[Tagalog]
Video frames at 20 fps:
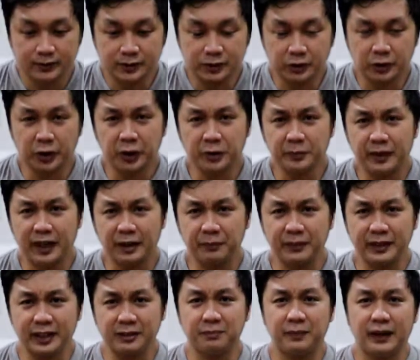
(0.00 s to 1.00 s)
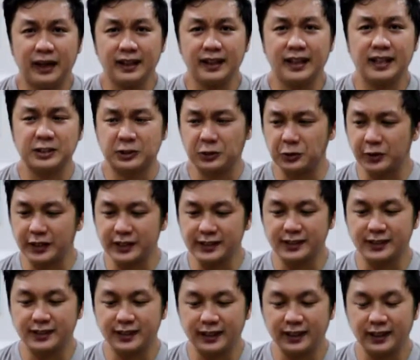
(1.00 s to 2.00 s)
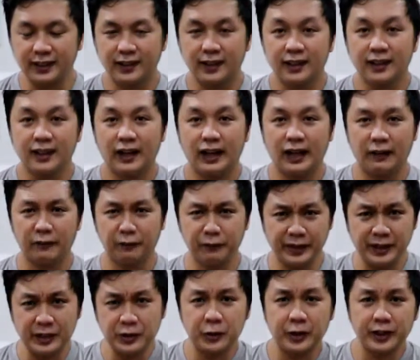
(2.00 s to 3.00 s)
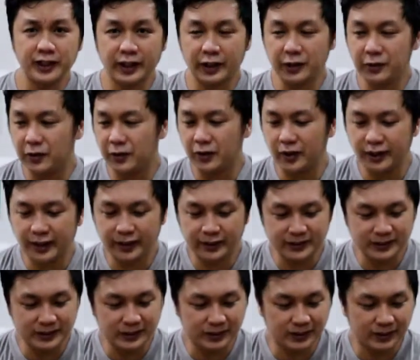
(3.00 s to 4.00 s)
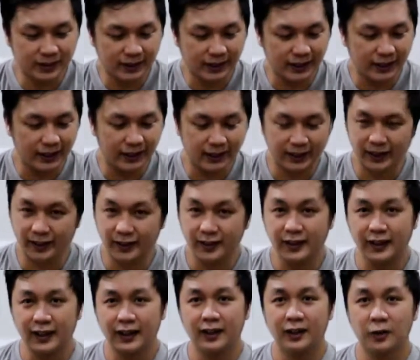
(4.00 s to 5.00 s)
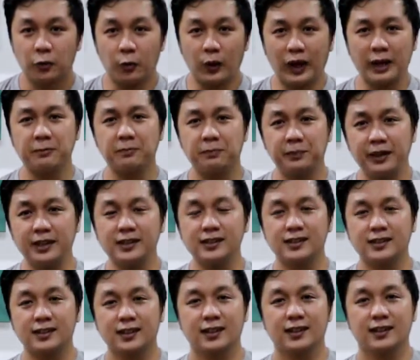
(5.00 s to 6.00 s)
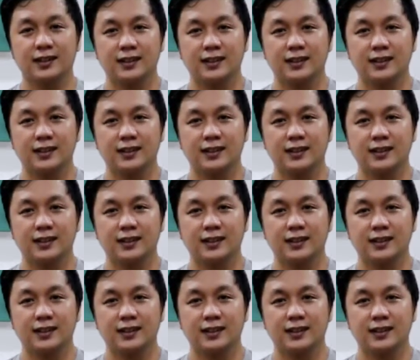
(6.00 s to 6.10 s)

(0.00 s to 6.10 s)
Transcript: So ayun mga pinagpala, as you can see, ang figure na kinokollect ko ay One Piece.